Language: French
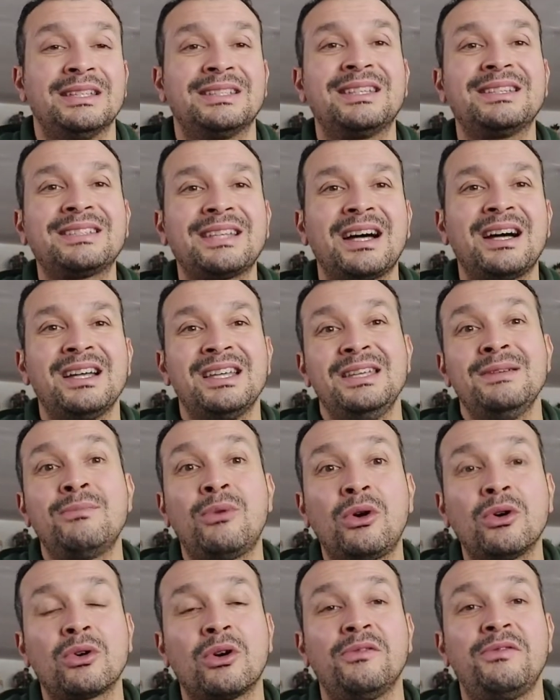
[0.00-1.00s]
C'est ça, il
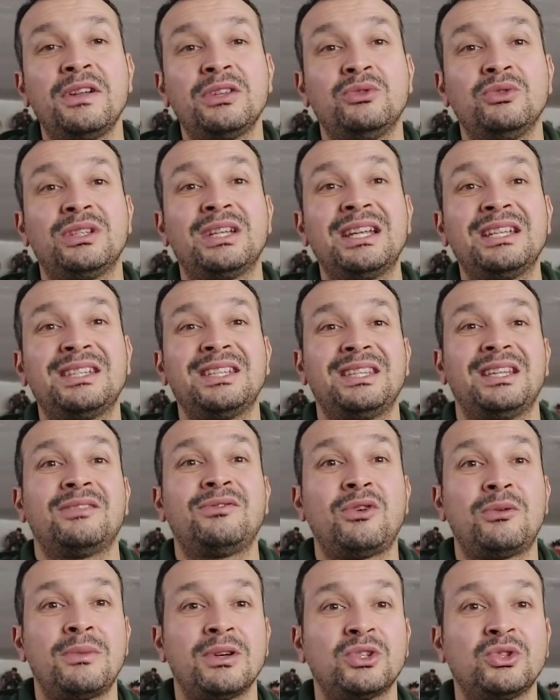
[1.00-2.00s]
manque en fait une qualité
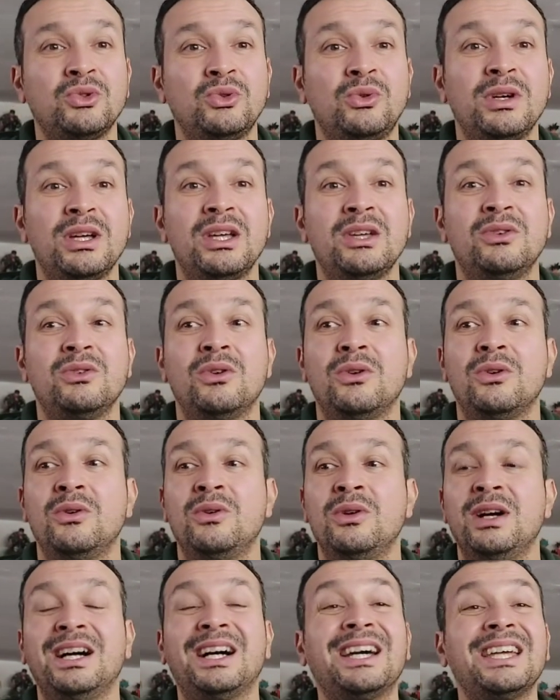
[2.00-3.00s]
d'information et
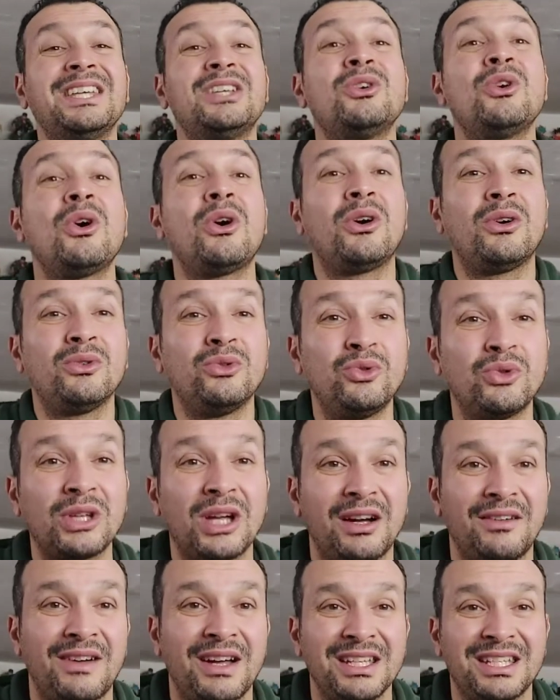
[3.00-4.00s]
une rigueur du
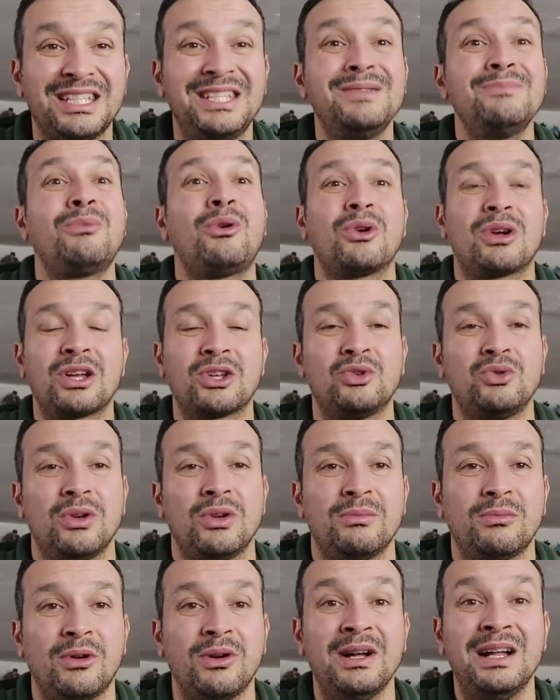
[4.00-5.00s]
travail qui manque
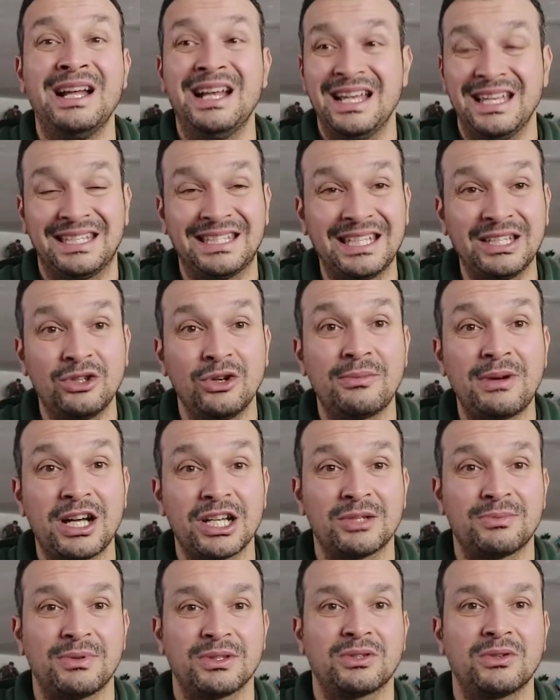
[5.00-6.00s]
actuellement. Et c'est
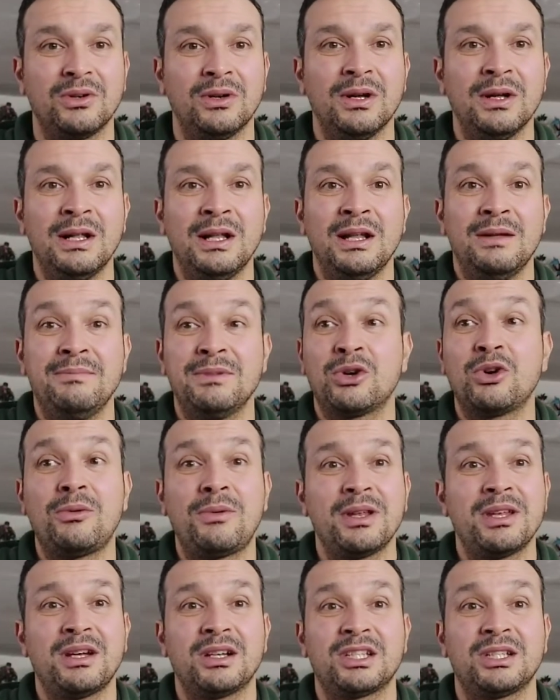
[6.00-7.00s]
dommage parce que
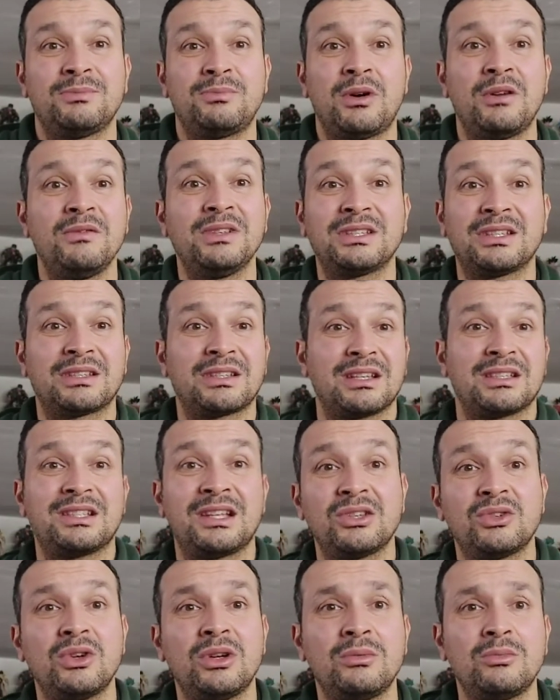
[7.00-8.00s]
Micromania, j'ai pas envie que ça se
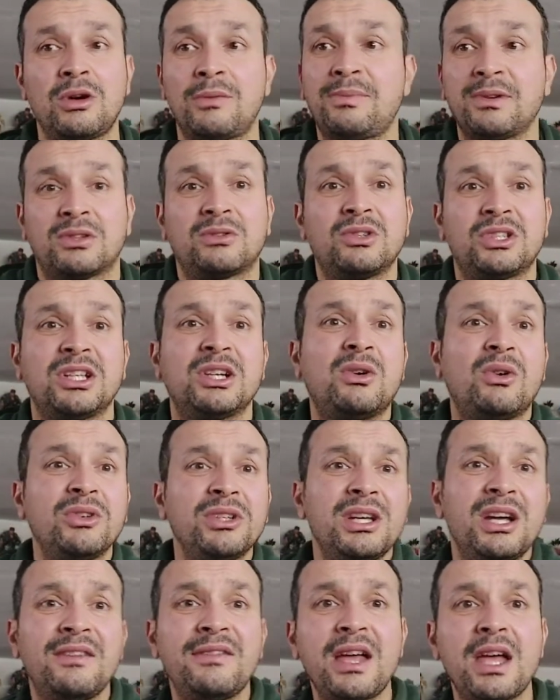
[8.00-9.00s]
casse la gueule, moi, parce que j'ai
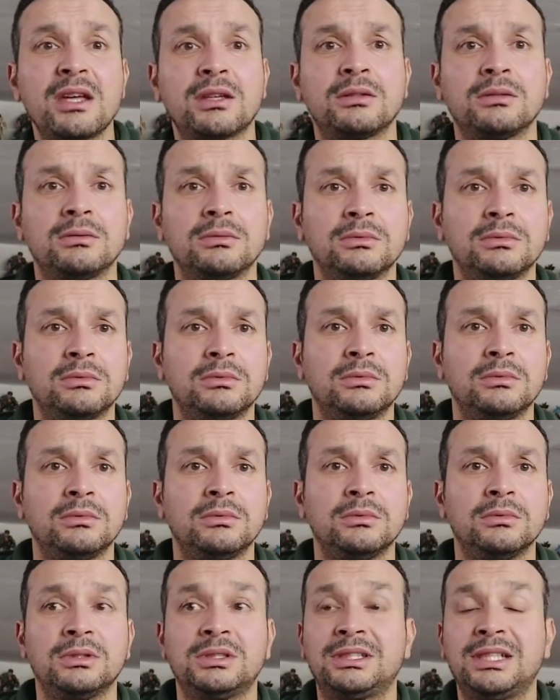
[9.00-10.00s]
grandi avec.
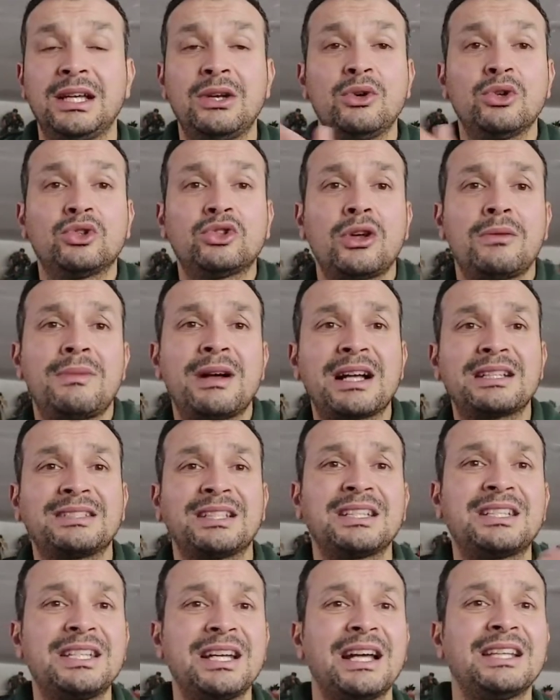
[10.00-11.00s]
C'est le seul
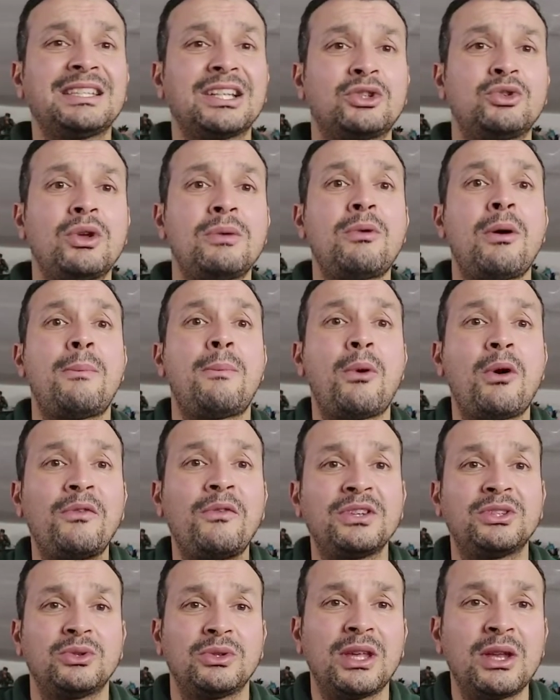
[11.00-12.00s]
magasin qui reste actuellement
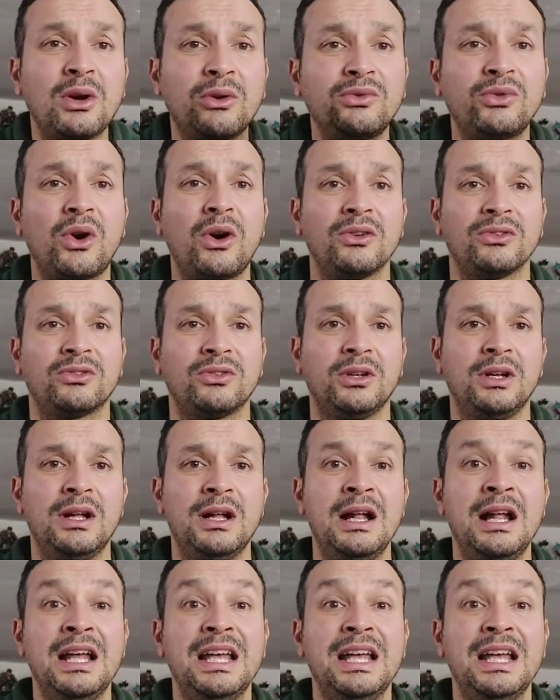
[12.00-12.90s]
professionnel en France.